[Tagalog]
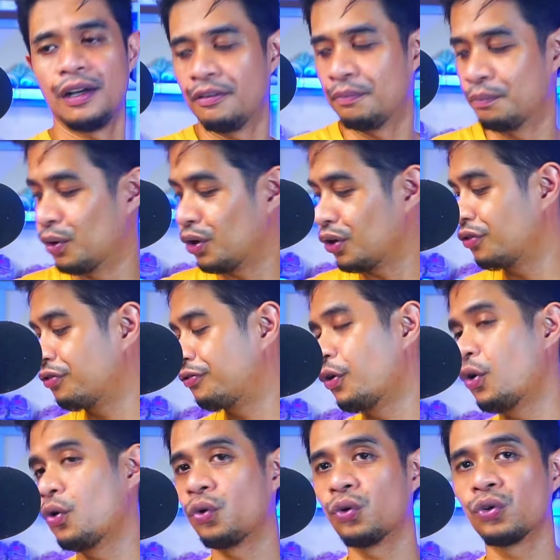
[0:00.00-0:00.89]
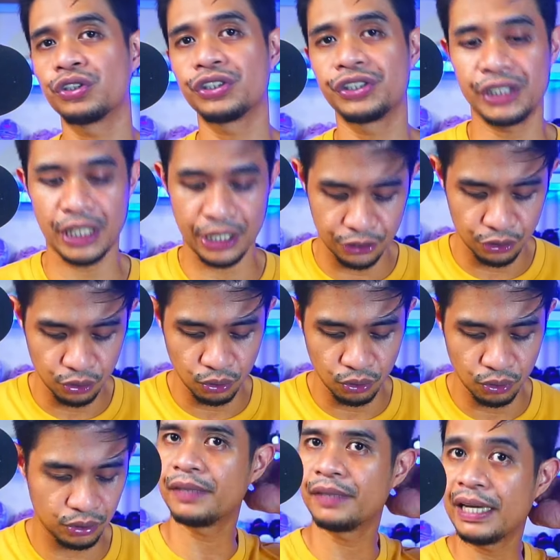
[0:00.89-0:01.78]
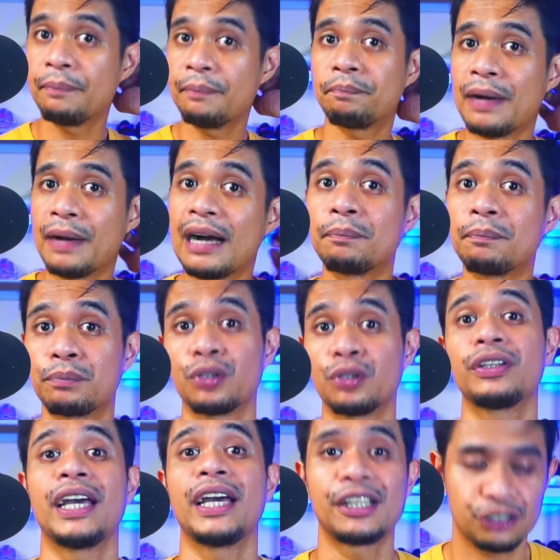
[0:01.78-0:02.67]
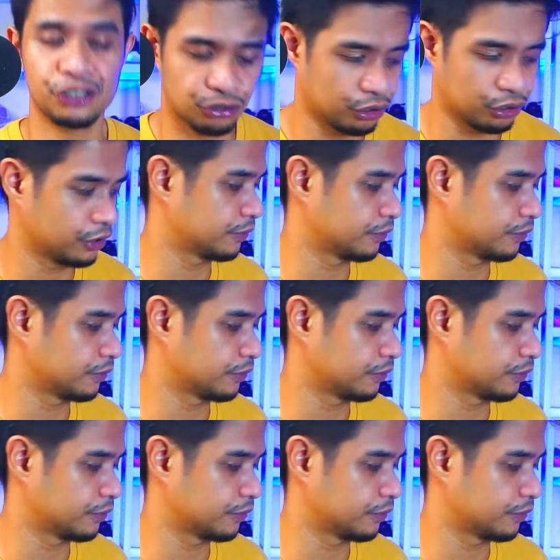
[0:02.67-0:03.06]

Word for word: More focus niya yung impact protection.